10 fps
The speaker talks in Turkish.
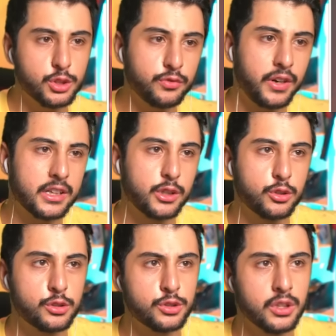da şunu fark
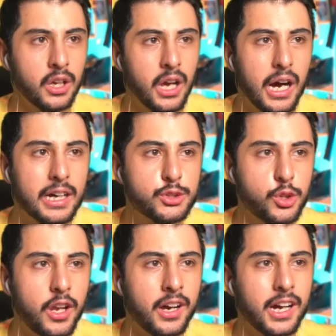ediyoruz.
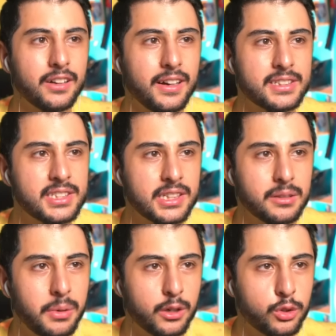Astrolar hayvansı.
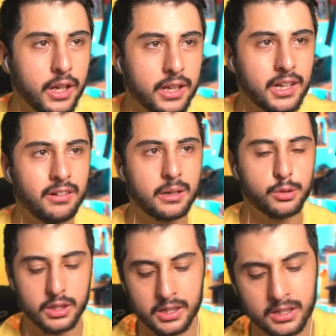Bak kulakları var
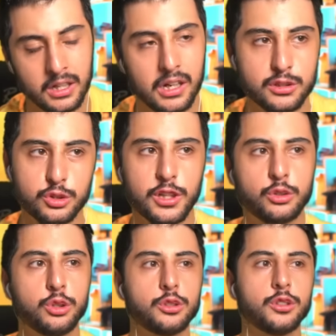burada. Az önce de
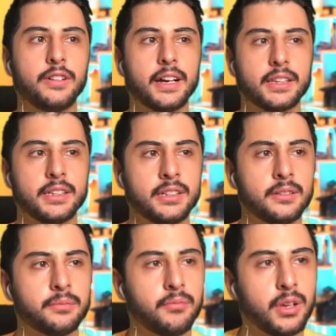kuyruğu vardı.
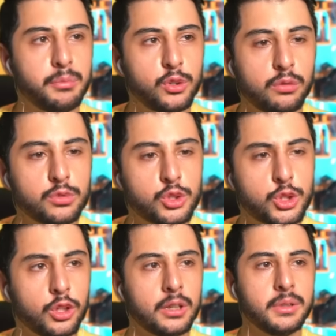Bir
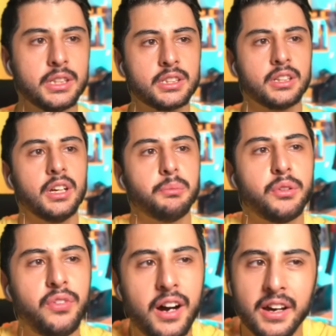domuzcuk olabilir. Bir
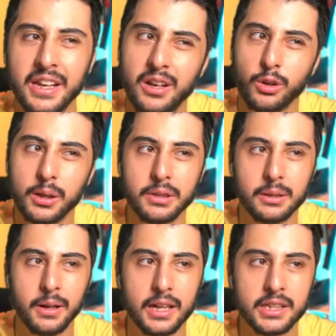fare
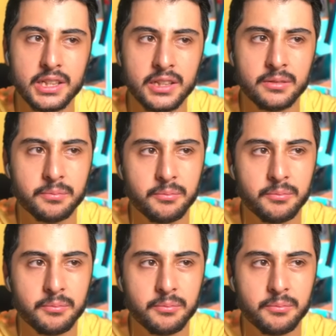olabilir belki.